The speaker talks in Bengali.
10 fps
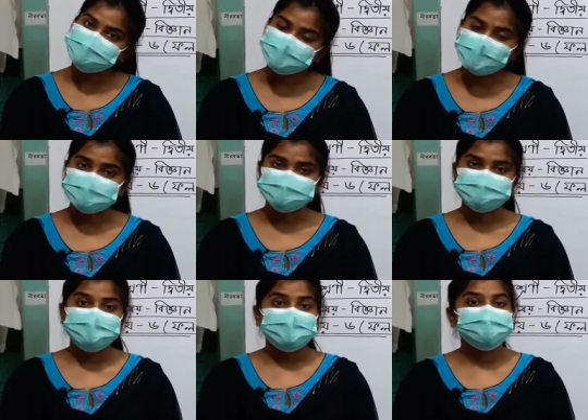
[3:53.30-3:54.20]
শ্বাস
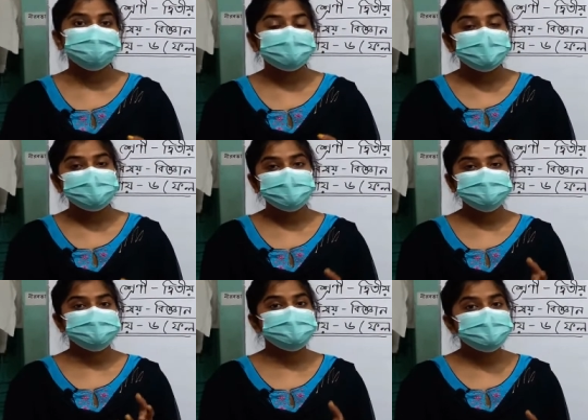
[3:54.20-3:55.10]
এবং তারপরে যে
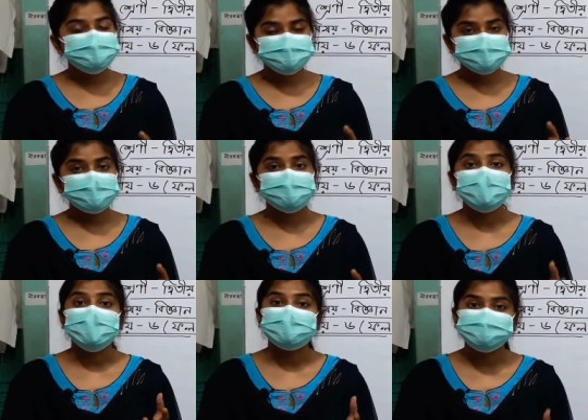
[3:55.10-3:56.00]
বীজটা বা
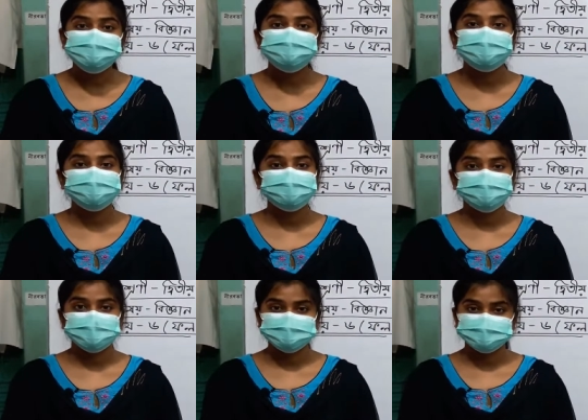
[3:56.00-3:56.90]
আঠি বলো তোমরা
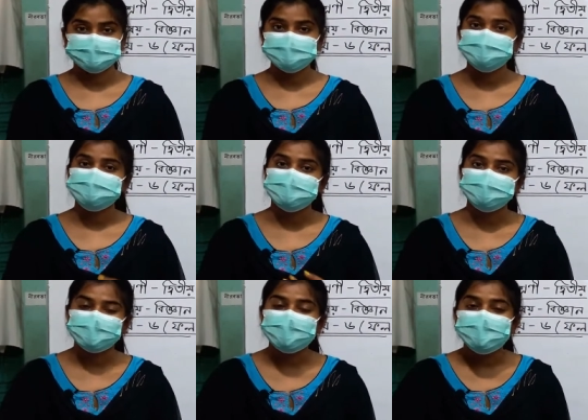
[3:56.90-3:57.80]
যেটাকে সেটা আমরা
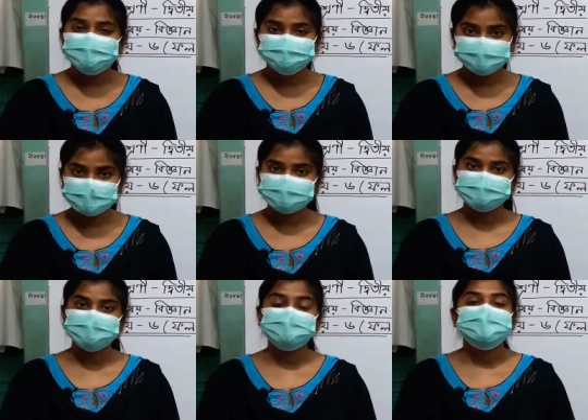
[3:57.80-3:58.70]
ফেলে দিই
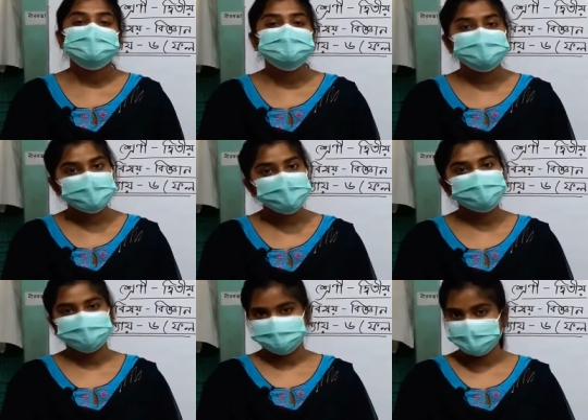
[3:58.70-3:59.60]
সেটাই
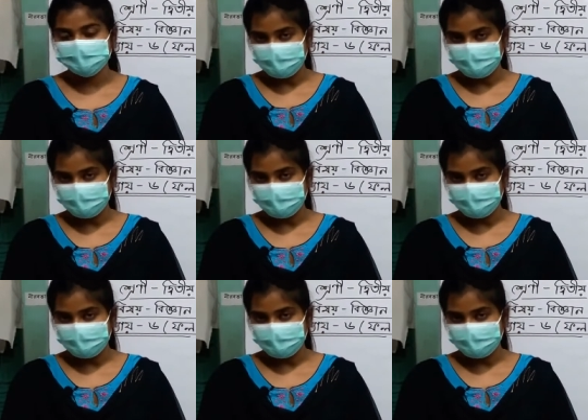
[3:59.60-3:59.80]
হচ্ছে